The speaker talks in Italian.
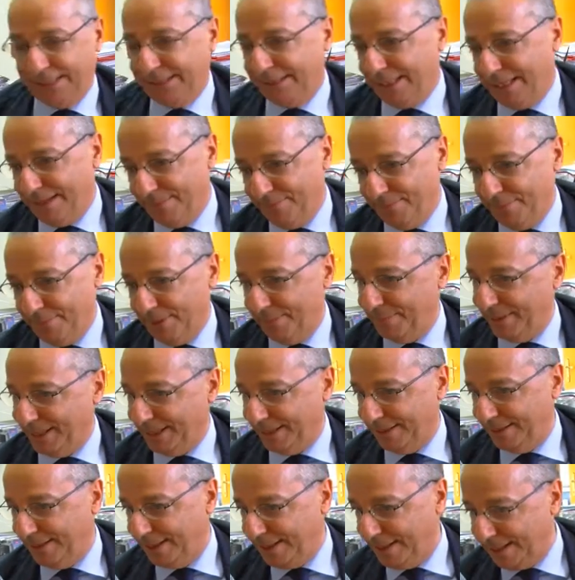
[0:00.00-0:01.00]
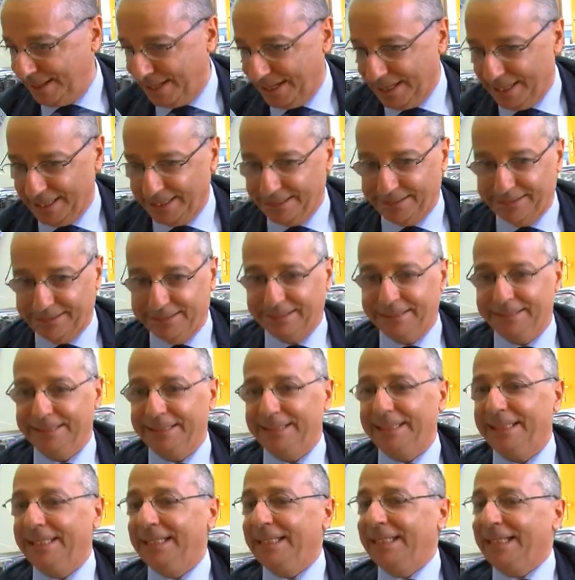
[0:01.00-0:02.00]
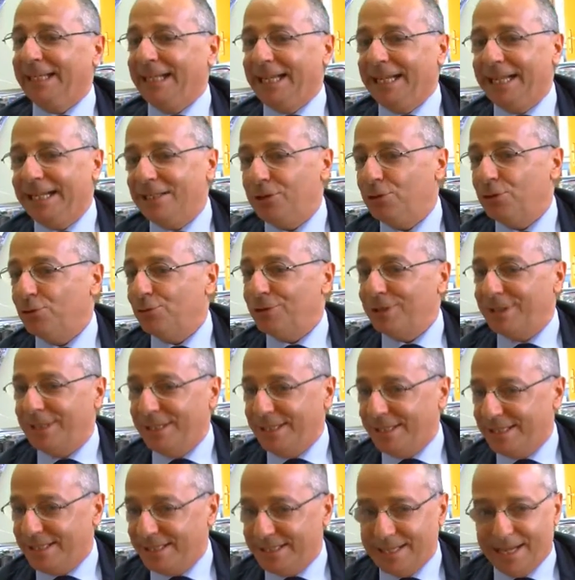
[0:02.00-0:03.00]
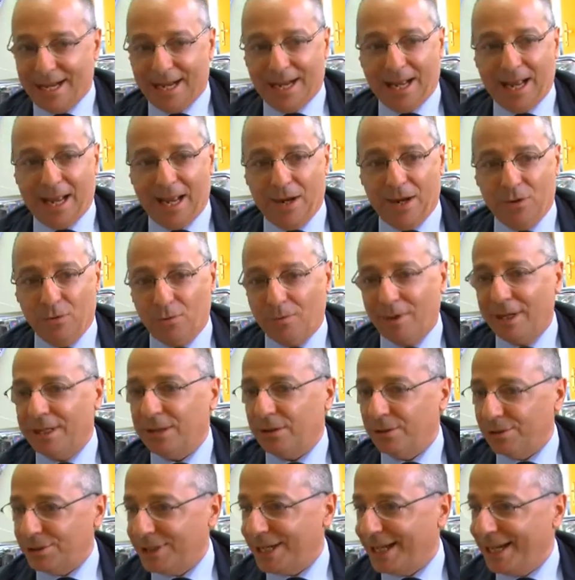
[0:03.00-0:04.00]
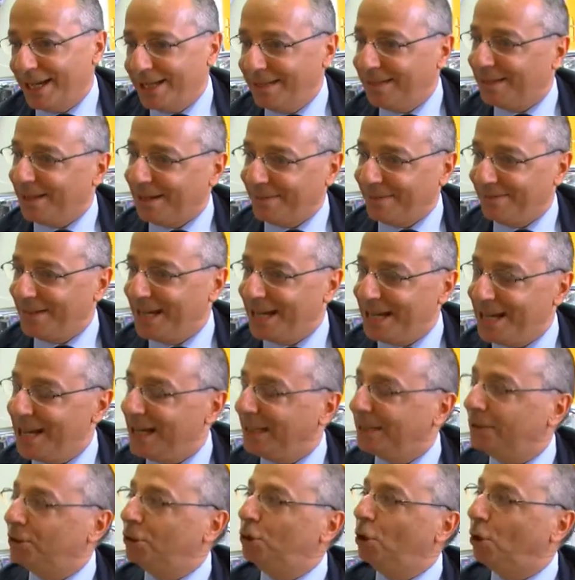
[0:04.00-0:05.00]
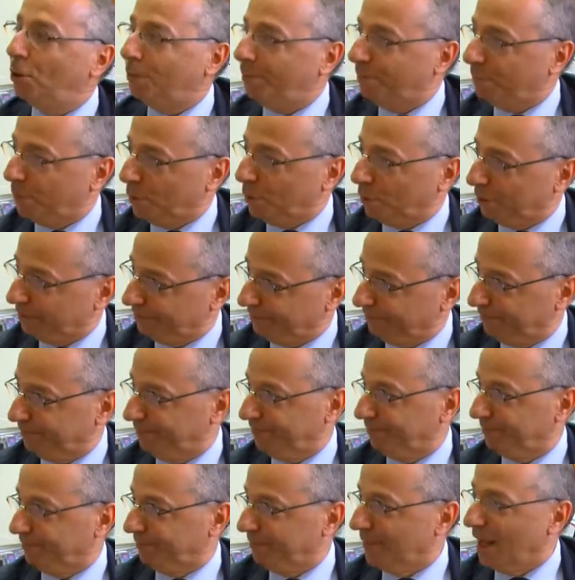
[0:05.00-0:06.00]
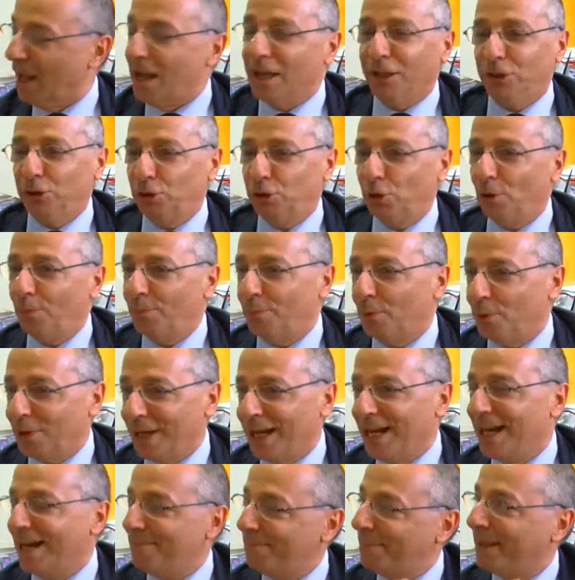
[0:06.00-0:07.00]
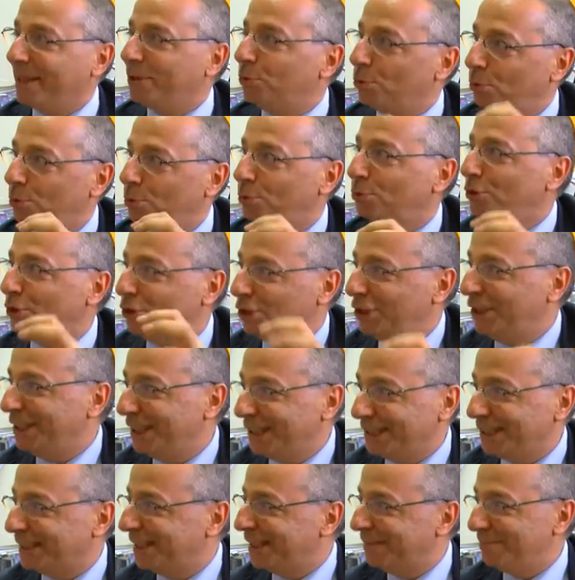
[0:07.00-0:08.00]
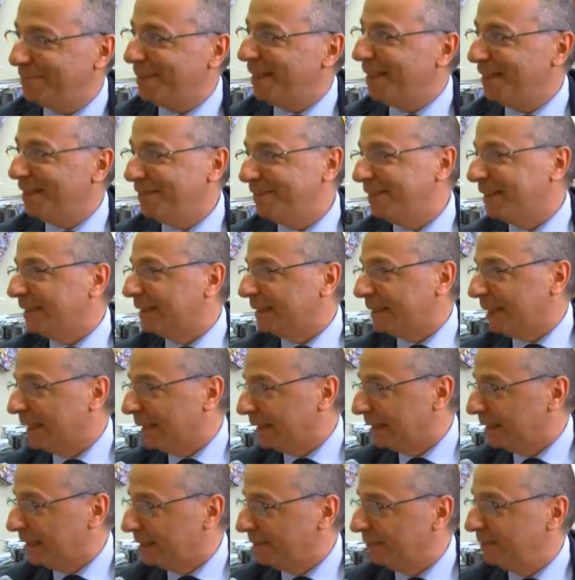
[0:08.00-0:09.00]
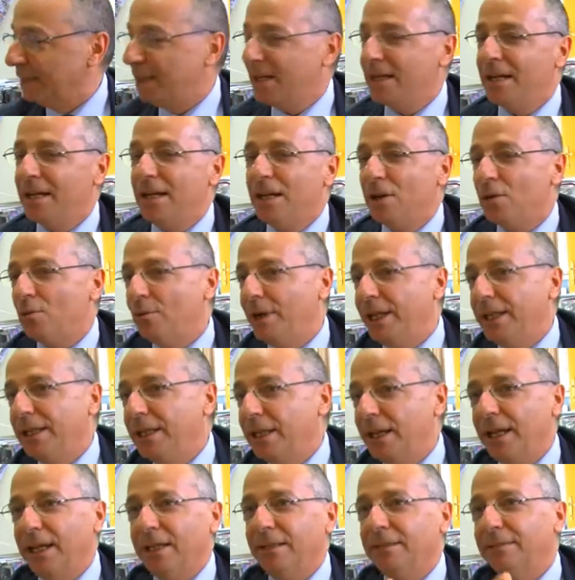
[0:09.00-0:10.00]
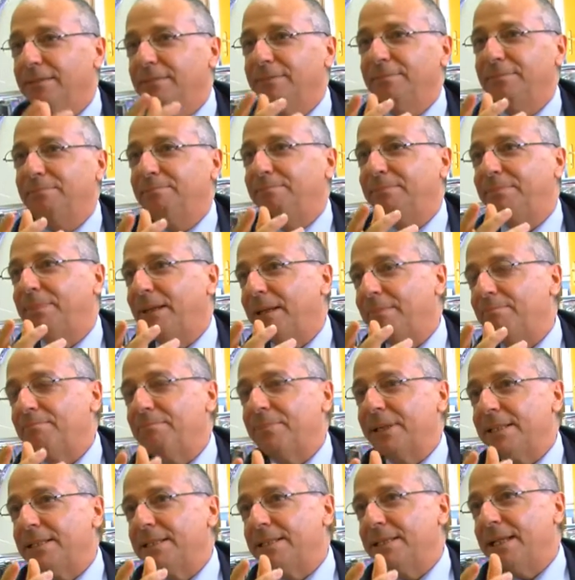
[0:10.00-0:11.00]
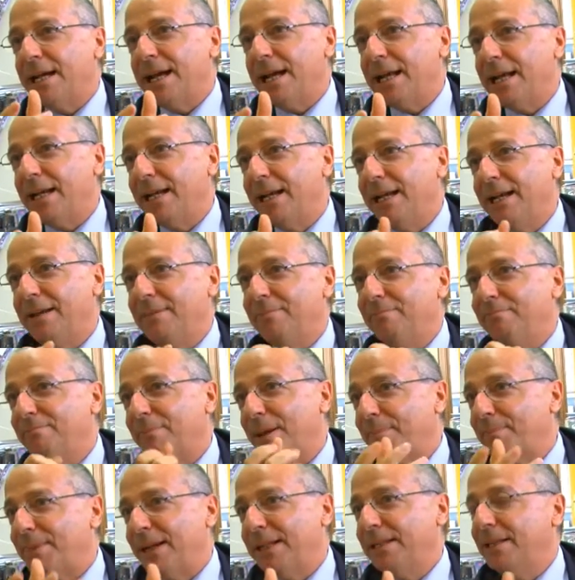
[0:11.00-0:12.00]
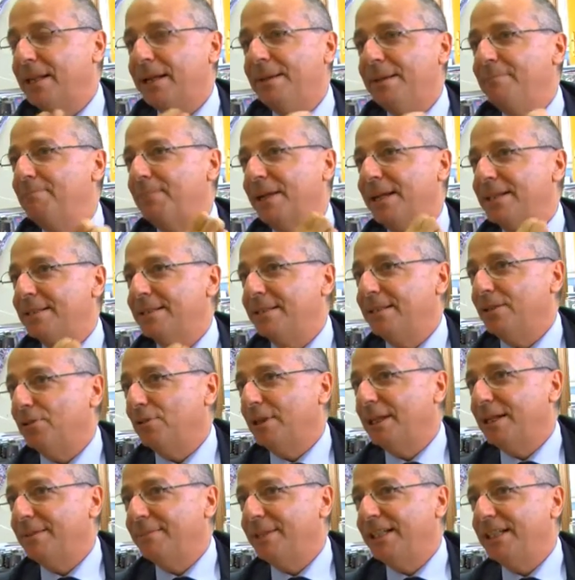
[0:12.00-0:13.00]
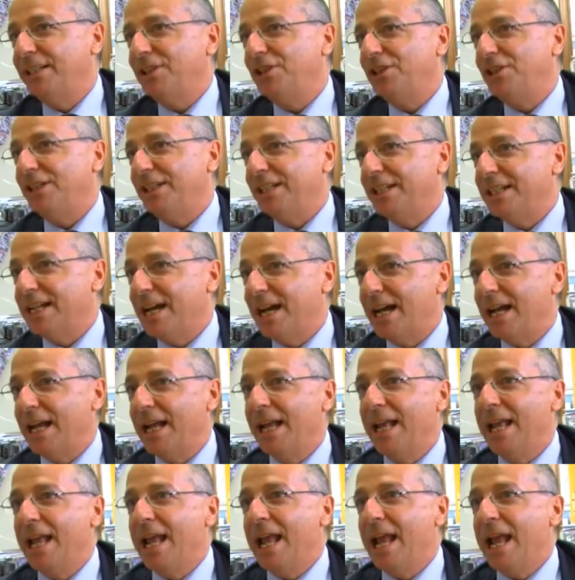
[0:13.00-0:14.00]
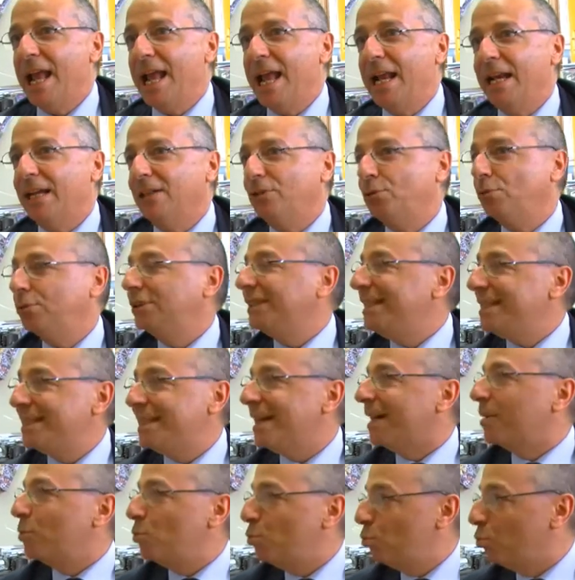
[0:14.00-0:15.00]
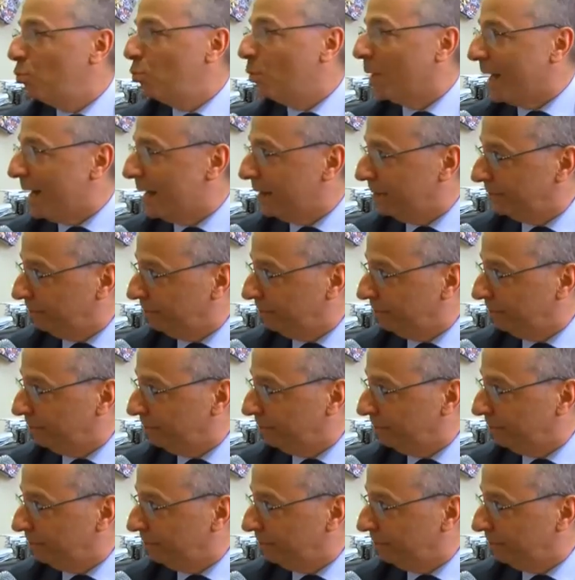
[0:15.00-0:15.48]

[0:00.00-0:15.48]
esempi per dire che la giustizia è un qualcosa che interviene dopo, dopo che la patologia si è manifestata. Quindi eh, per, prestare, per prendere in prestito dalla medicina, la giustizia cura,